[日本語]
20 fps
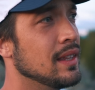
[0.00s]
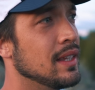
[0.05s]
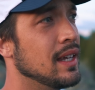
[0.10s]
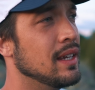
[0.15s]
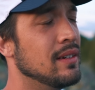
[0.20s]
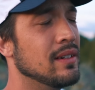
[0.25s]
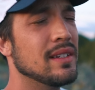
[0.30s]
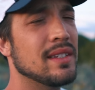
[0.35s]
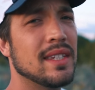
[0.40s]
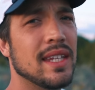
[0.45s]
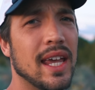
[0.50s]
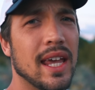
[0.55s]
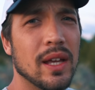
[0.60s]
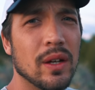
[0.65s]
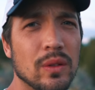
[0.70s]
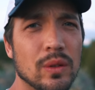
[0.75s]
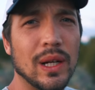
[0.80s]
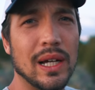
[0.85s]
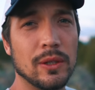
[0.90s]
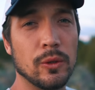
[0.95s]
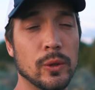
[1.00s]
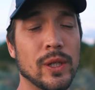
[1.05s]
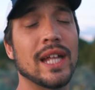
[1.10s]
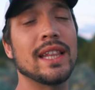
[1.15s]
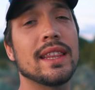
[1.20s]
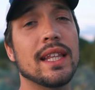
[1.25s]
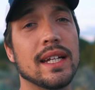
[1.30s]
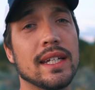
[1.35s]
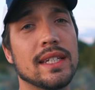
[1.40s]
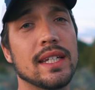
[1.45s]
ね、うるせえよとか怒鳴っ
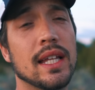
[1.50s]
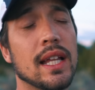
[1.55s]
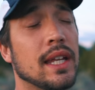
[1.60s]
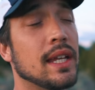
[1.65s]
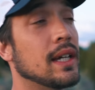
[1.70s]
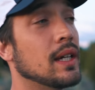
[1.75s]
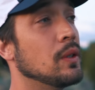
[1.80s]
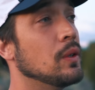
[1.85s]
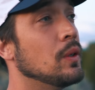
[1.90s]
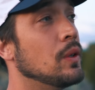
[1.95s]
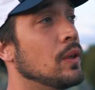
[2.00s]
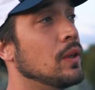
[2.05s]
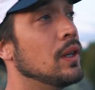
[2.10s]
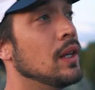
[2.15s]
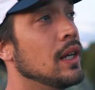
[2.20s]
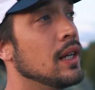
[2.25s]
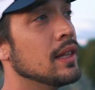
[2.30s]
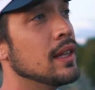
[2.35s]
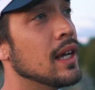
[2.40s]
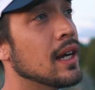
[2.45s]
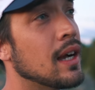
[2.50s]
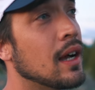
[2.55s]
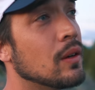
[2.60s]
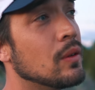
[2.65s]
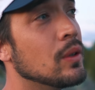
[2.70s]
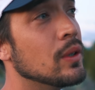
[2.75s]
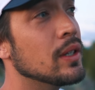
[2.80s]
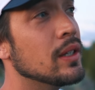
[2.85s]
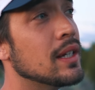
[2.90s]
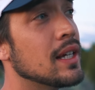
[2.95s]
たりしてたんだけど、なんか
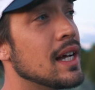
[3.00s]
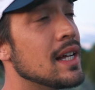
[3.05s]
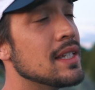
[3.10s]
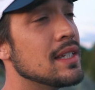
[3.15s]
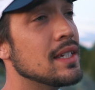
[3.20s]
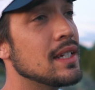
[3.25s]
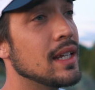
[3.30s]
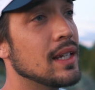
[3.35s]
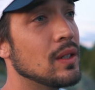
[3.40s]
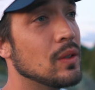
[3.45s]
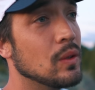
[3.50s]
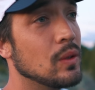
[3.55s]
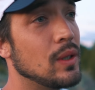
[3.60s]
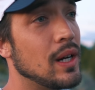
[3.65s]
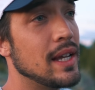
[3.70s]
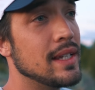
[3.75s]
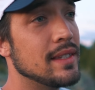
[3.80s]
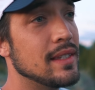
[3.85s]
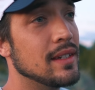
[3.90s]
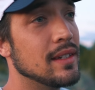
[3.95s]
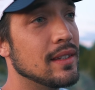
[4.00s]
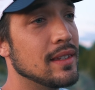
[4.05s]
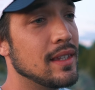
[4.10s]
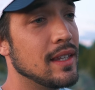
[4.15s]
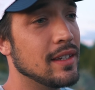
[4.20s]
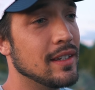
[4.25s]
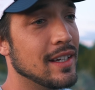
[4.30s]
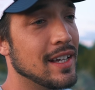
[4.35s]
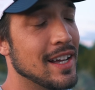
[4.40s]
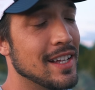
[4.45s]
こういう感じで人を愛するっ
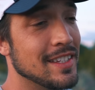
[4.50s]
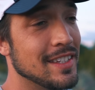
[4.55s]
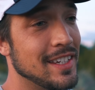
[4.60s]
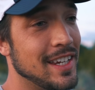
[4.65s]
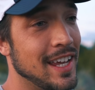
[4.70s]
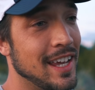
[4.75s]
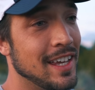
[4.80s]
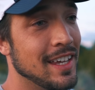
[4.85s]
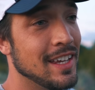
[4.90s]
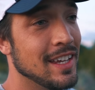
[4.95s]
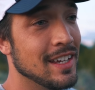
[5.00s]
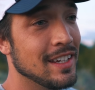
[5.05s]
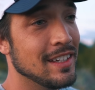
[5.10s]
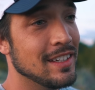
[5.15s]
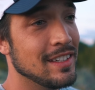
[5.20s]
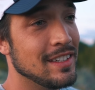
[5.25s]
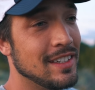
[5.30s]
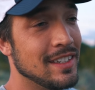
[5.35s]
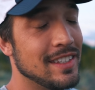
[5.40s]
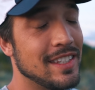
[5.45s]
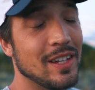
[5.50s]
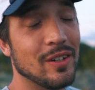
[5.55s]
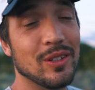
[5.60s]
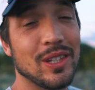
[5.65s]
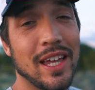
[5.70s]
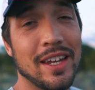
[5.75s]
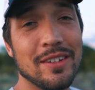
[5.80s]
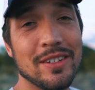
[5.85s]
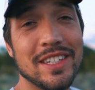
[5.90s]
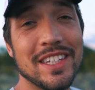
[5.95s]
ていう感じで人生を
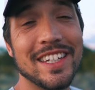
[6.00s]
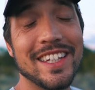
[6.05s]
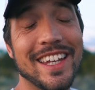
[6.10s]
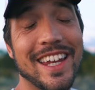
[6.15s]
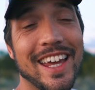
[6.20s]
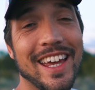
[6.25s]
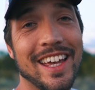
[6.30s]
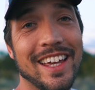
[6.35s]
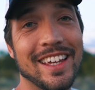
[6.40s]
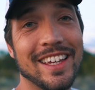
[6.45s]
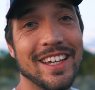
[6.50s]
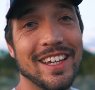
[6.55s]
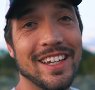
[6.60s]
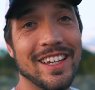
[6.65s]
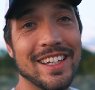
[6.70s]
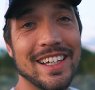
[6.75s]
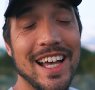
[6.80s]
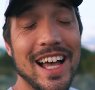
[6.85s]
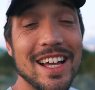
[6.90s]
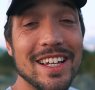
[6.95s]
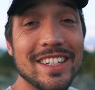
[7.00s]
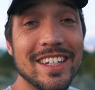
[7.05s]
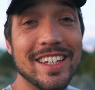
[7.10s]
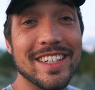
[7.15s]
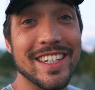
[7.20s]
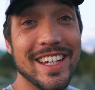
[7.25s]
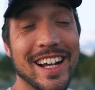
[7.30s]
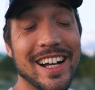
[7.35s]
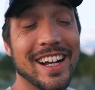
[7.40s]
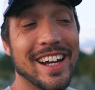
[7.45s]
楽しんで感謝
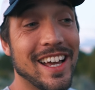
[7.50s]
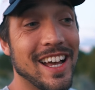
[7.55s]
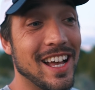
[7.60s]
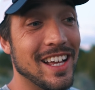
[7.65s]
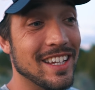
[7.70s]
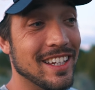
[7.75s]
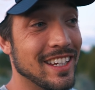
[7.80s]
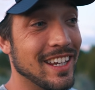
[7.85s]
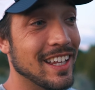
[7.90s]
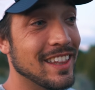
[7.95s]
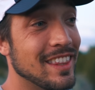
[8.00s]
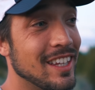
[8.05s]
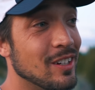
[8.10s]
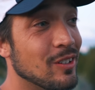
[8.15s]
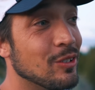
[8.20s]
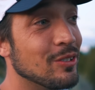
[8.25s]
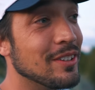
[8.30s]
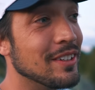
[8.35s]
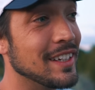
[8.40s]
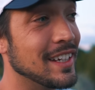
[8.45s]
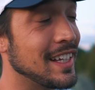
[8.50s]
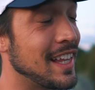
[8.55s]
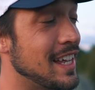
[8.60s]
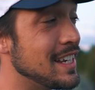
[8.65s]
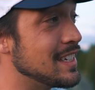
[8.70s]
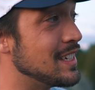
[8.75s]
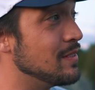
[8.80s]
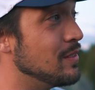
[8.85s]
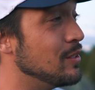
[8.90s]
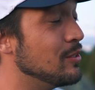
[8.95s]
しながらやってることに
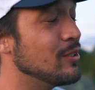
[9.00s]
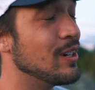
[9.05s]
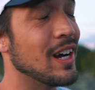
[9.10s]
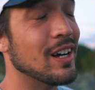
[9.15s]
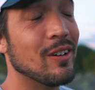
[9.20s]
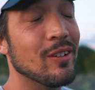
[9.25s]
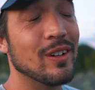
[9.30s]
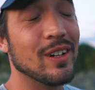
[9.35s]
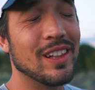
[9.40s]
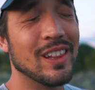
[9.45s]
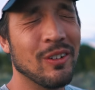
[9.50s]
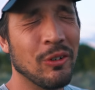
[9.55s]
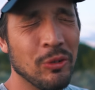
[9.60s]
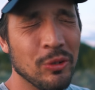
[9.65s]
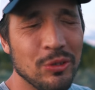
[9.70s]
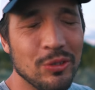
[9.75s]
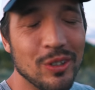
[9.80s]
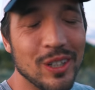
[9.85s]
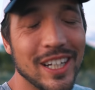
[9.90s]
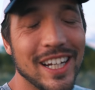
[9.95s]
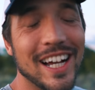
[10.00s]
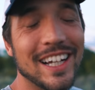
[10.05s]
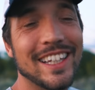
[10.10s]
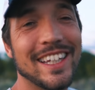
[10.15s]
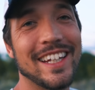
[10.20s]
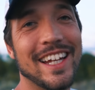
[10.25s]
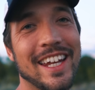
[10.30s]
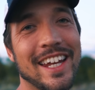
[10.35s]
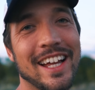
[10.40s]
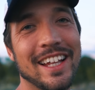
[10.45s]
対しても、うわこれ本当に
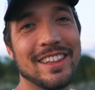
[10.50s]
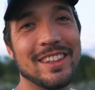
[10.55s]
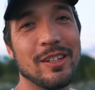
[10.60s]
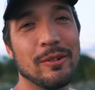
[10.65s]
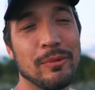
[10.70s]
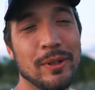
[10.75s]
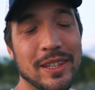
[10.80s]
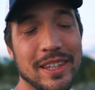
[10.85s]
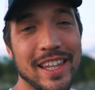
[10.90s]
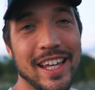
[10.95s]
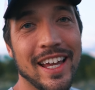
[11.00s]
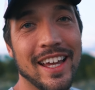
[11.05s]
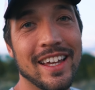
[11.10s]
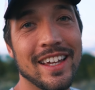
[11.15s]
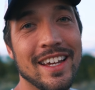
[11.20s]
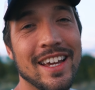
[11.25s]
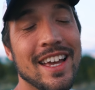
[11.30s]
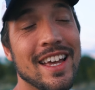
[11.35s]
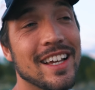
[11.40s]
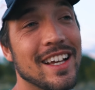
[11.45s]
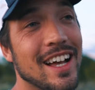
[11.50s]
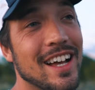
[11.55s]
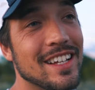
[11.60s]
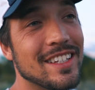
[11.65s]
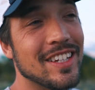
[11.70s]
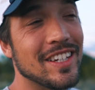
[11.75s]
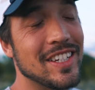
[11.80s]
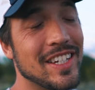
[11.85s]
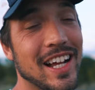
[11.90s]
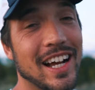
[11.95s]
ラッキーだなって思って感
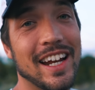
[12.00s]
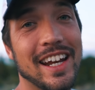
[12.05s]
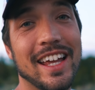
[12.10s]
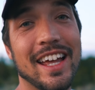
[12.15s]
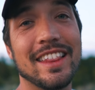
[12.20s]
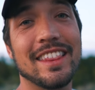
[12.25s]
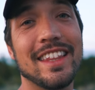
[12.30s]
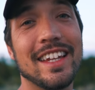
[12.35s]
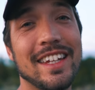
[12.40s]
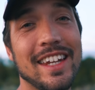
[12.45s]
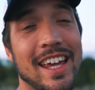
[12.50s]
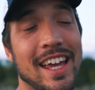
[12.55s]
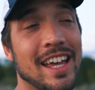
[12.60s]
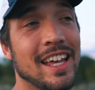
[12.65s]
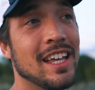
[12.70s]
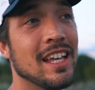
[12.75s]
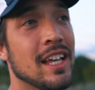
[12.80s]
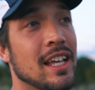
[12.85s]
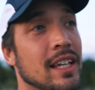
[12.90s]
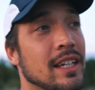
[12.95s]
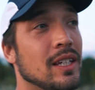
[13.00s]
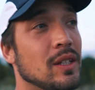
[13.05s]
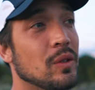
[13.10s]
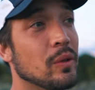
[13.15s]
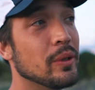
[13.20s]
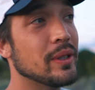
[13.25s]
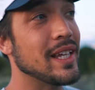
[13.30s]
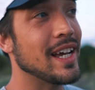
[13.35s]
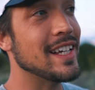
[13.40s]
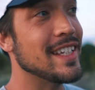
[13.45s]
謝しながらやってて、
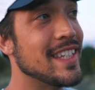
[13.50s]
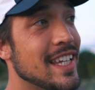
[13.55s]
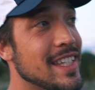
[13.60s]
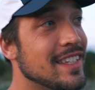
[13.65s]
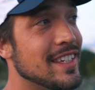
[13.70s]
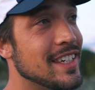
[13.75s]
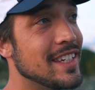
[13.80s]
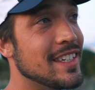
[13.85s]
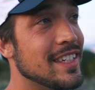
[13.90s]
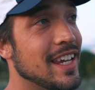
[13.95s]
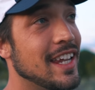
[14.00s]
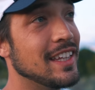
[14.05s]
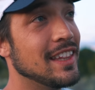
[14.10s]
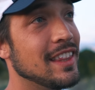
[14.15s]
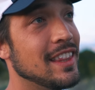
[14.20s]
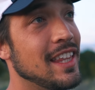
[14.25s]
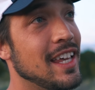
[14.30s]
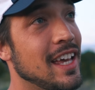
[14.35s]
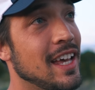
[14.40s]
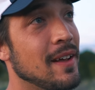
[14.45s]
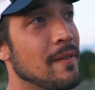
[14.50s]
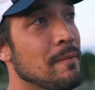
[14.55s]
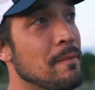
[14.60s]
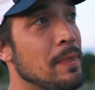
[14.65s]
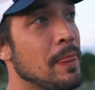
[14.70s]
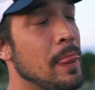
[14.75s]
人を大切にしていって、